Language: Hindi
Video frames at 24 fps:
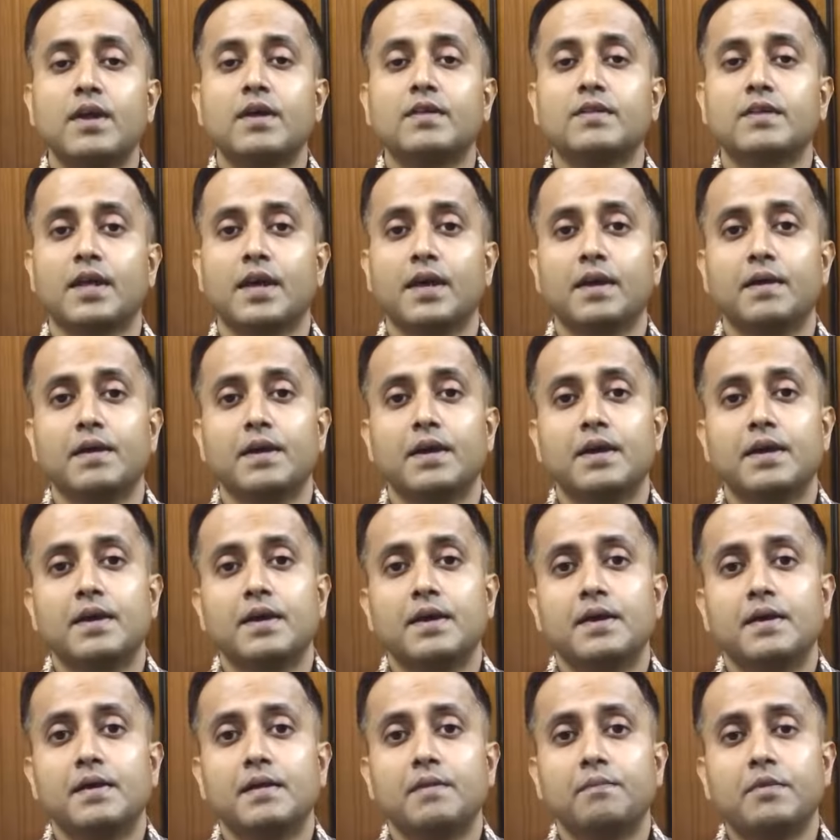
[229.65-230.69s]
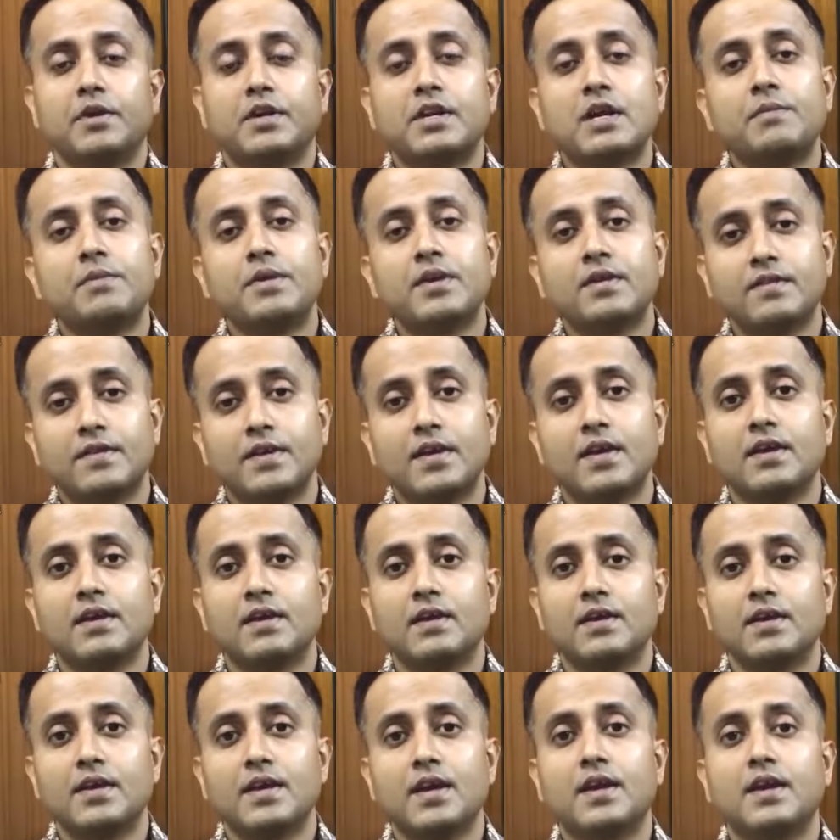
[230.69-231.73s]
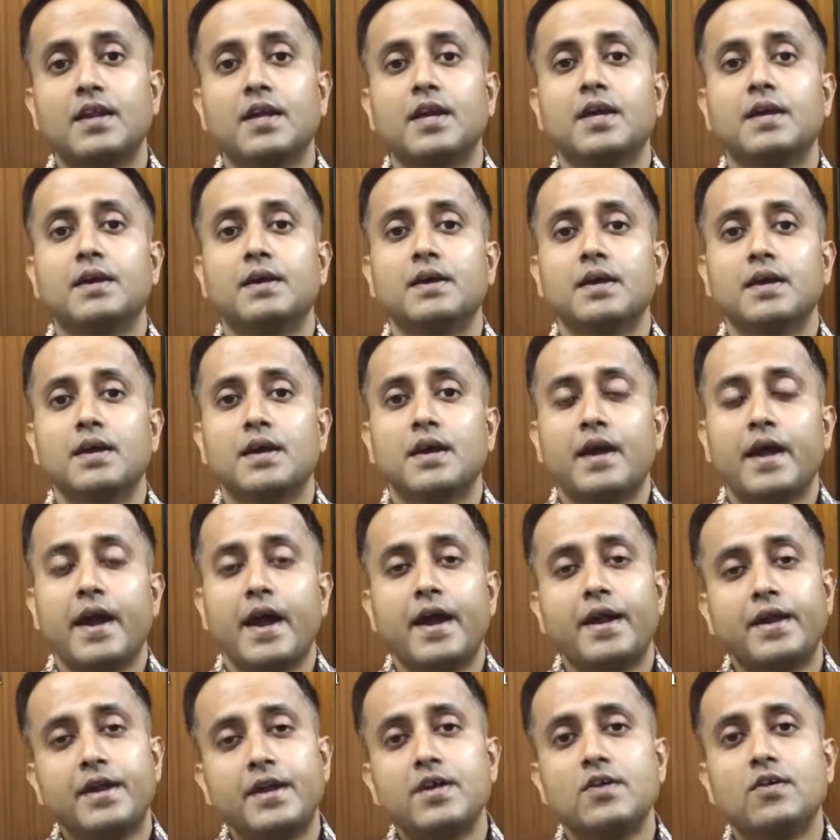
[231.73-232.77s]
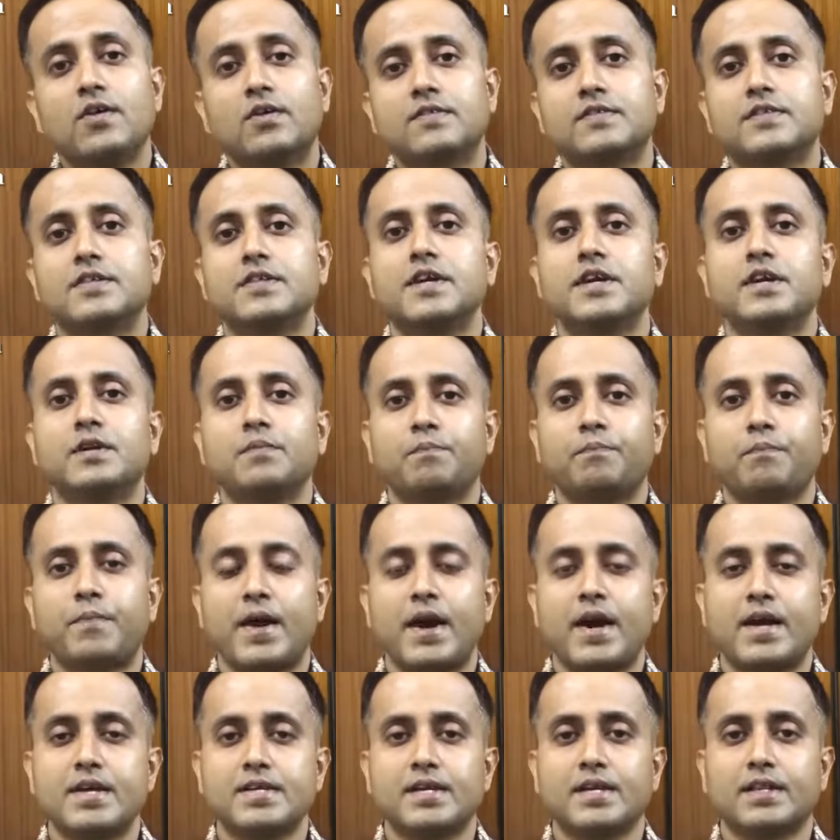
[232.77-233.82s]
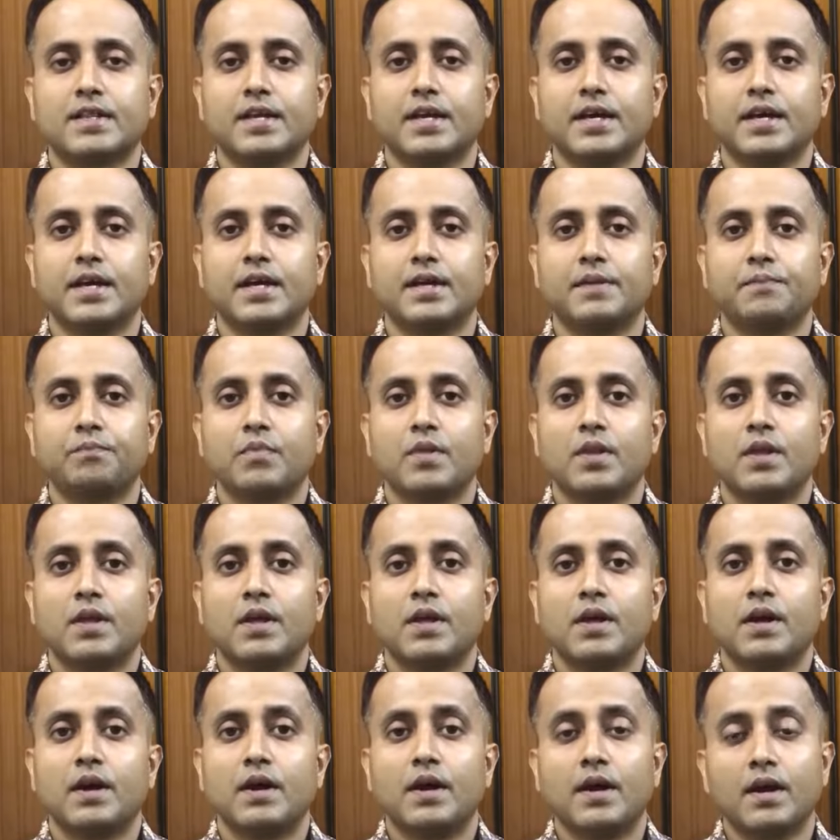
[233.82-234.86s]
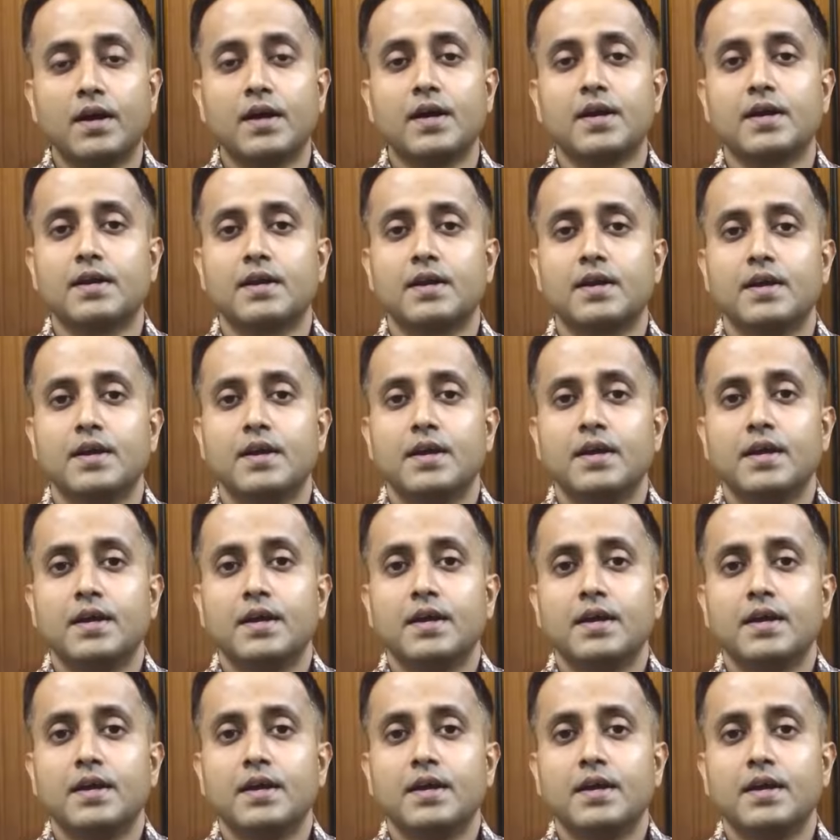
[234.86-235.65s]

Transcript: आमला से विटामिन सी यानी एंटीऑक्सीडेंट पाया जाता है अगर